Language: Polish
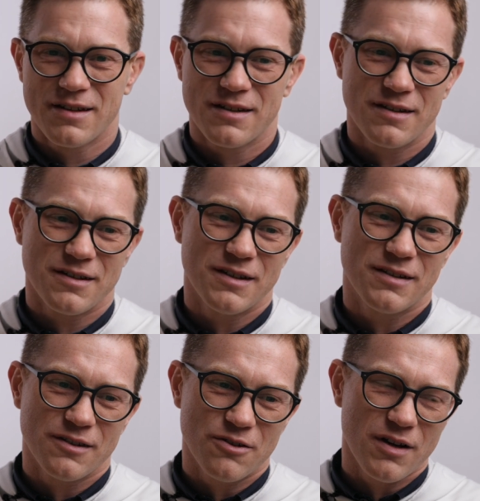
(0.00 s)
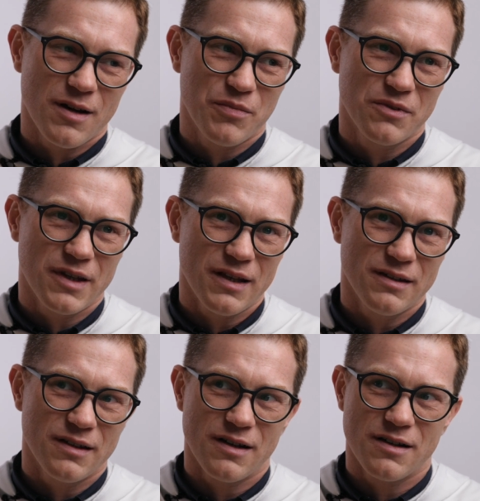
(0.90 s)
E, I ta droga
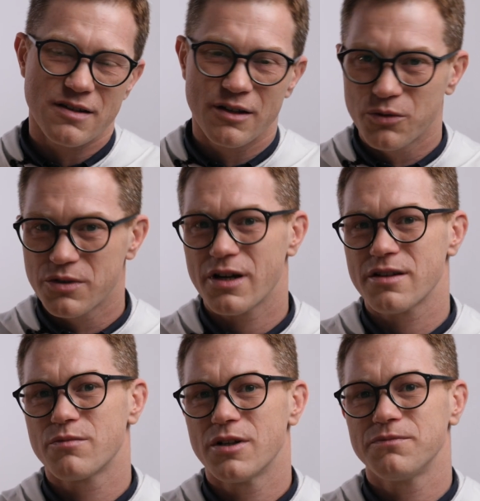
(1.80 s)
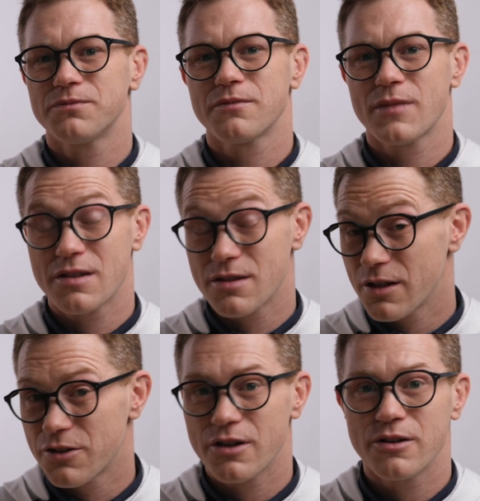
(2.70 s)
podjęta z entuzjazmem, z
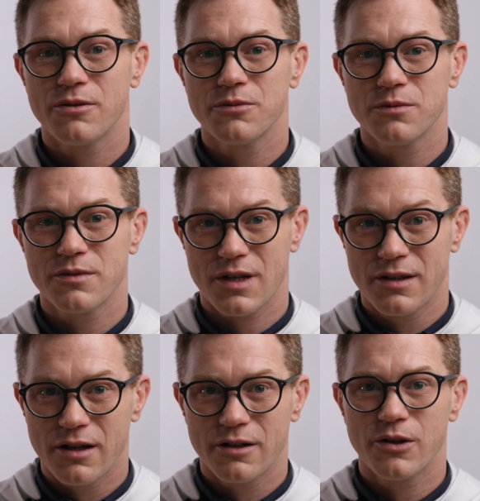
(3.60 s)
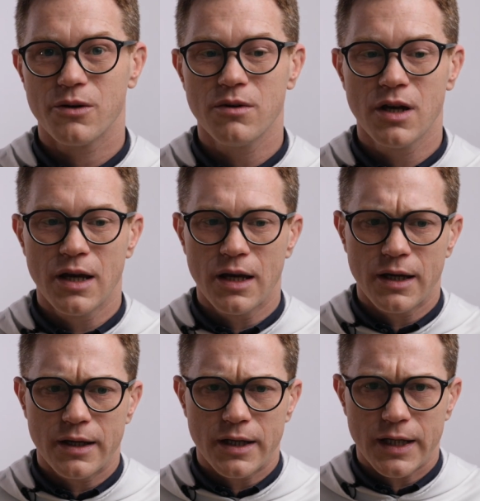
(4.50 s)
nadzieją, z energią,
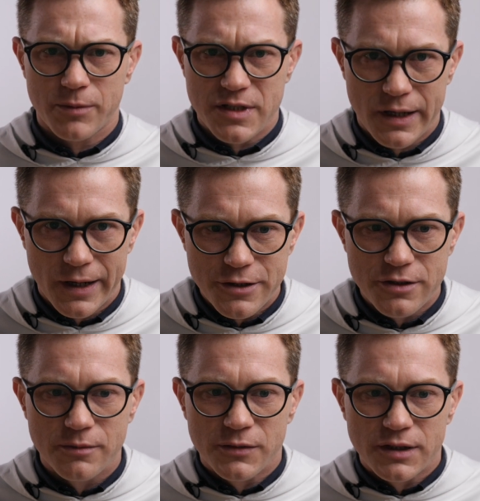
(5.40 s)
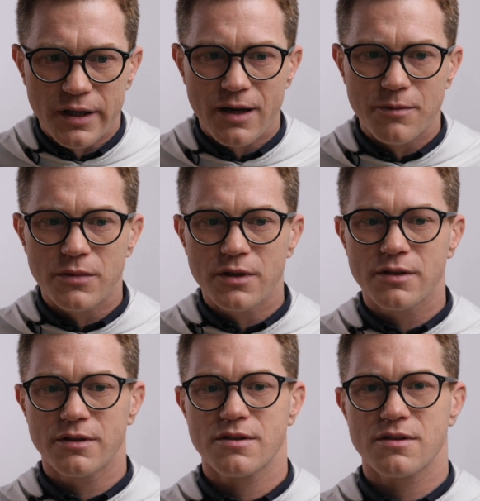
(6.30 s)
jakby z każdym dniem
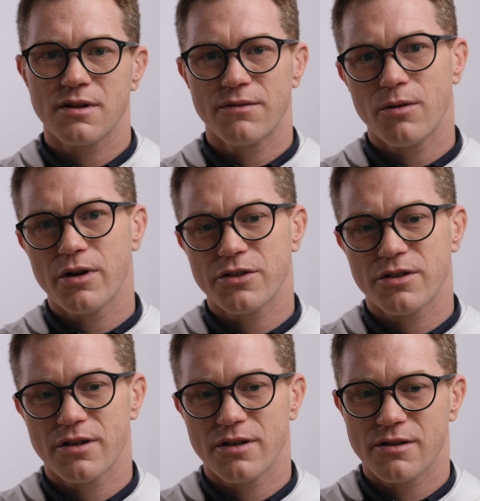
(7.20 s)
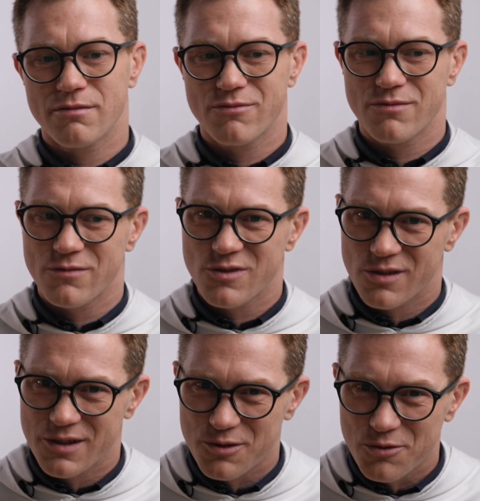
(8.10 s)
stawała się
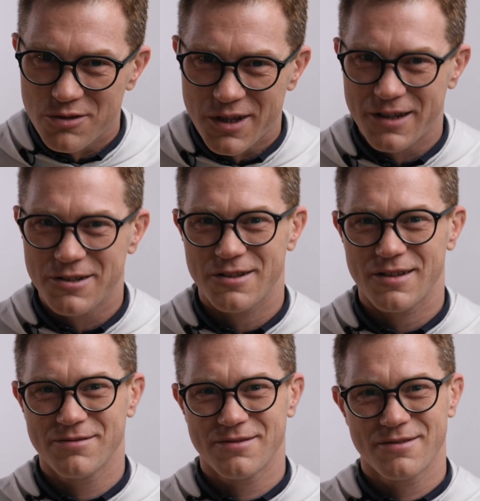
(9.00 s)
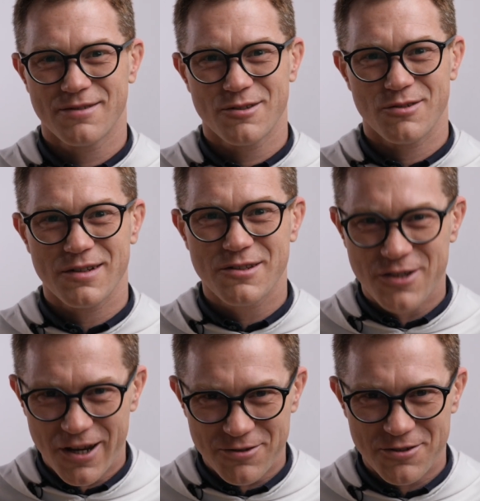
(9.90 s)
coraz trudniejsza, coraz
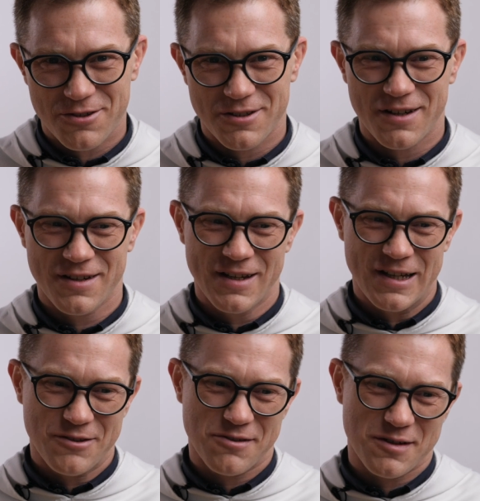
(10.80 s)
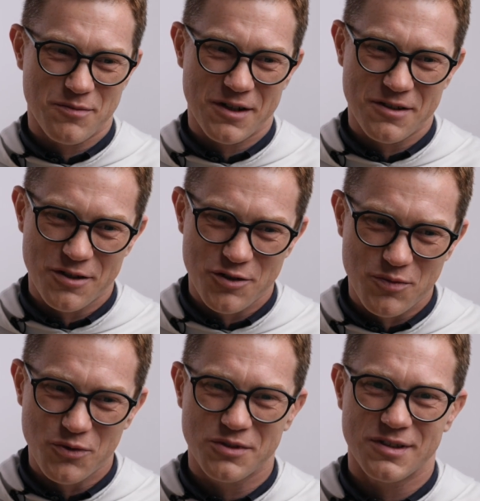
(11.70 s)
cięższa, coraz bardziej
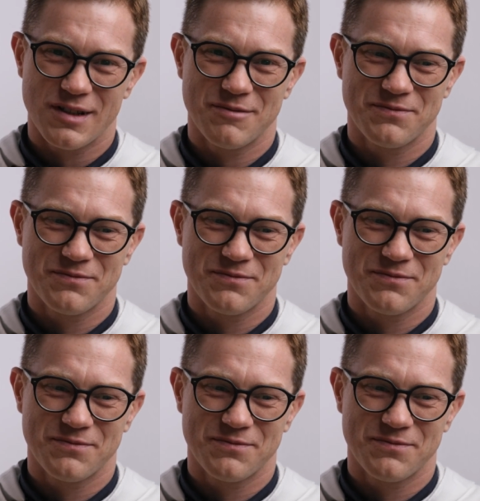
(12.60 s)
żmudna.